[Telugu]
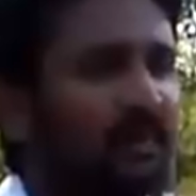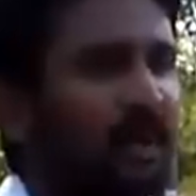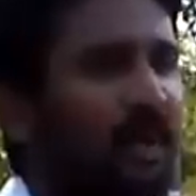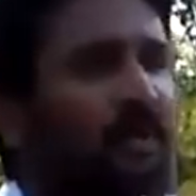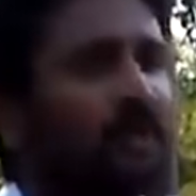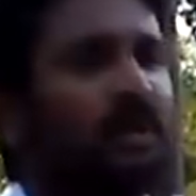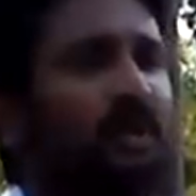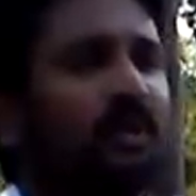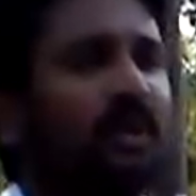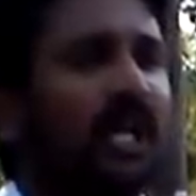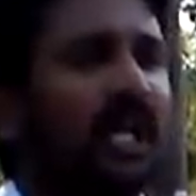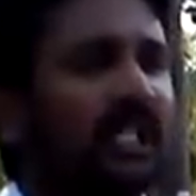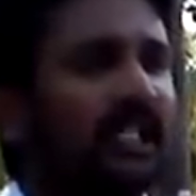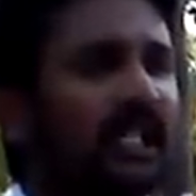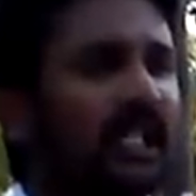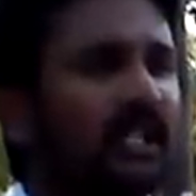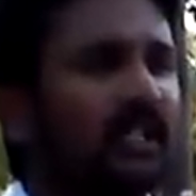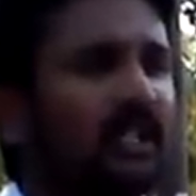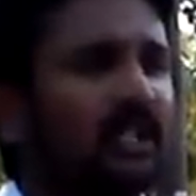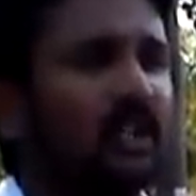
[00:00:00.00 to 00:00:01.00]
పౌరులు
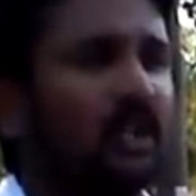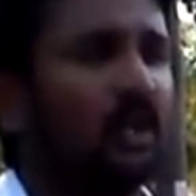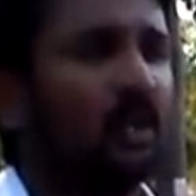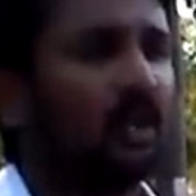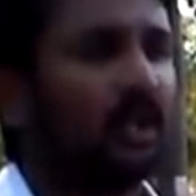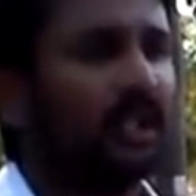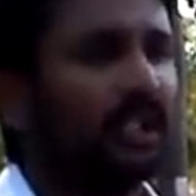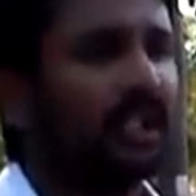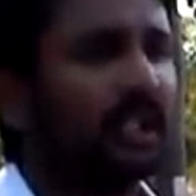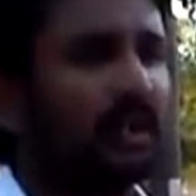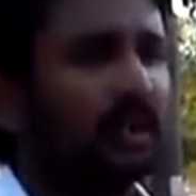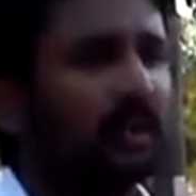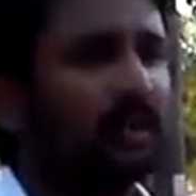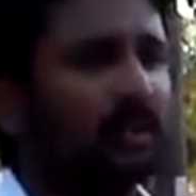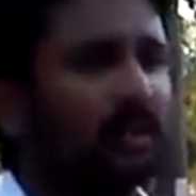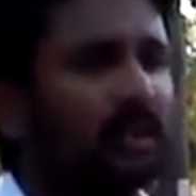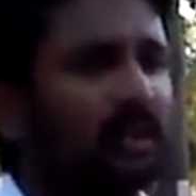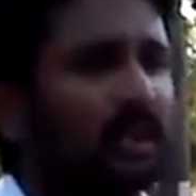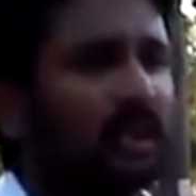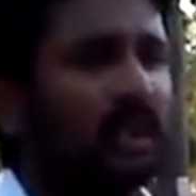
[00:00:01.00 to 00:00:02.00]
కాదా ఒక దిక్కు
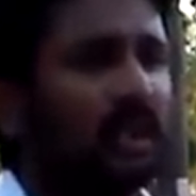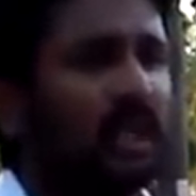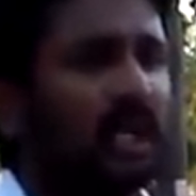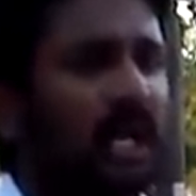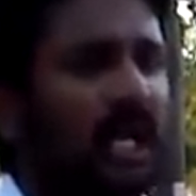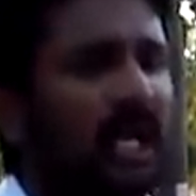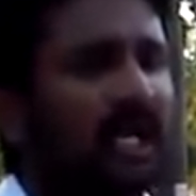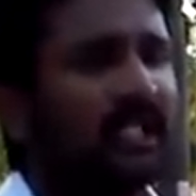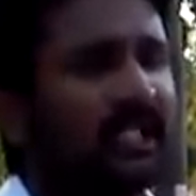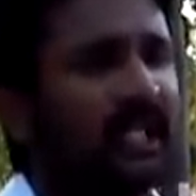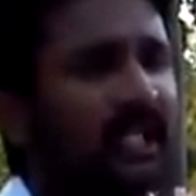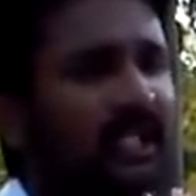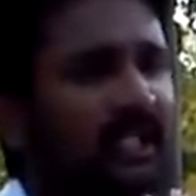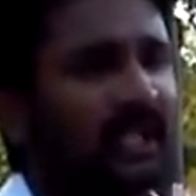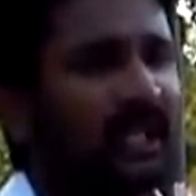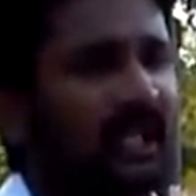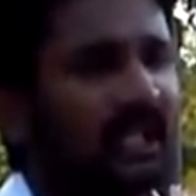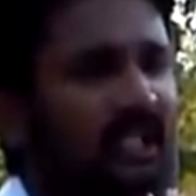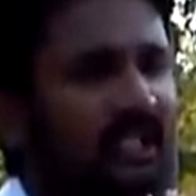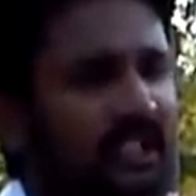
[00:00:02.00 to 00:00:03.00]
ఆధార్
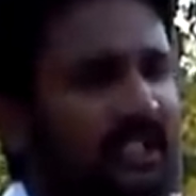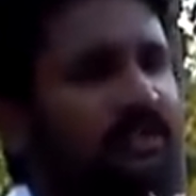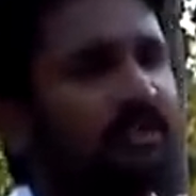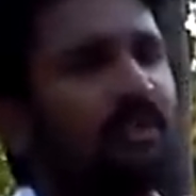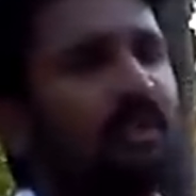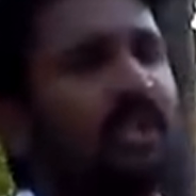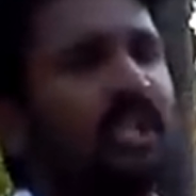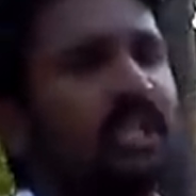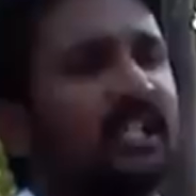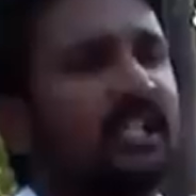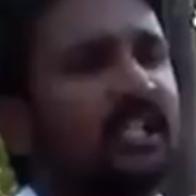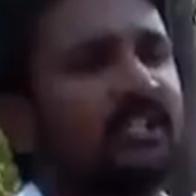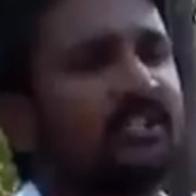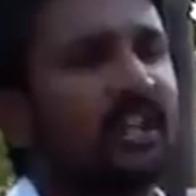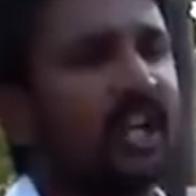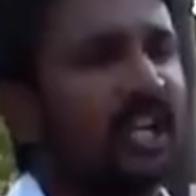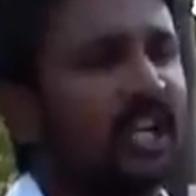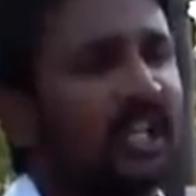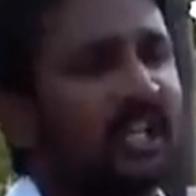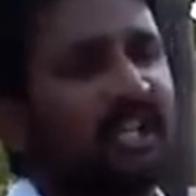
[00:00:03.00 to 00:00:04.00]
కార్డ్ తీసుకోవడానికి
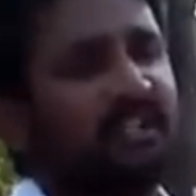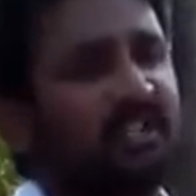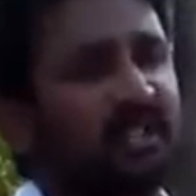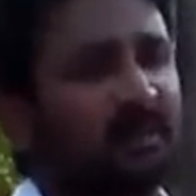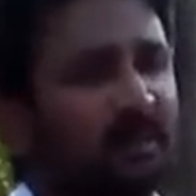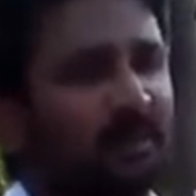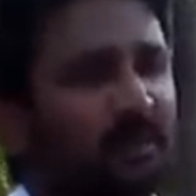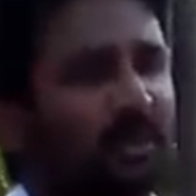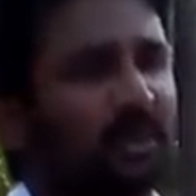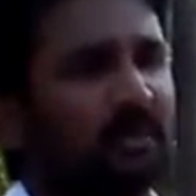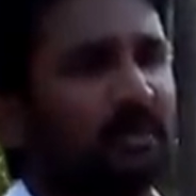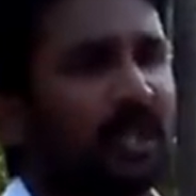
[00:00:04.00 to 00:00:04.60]
చాలా కష్టమవుతుంది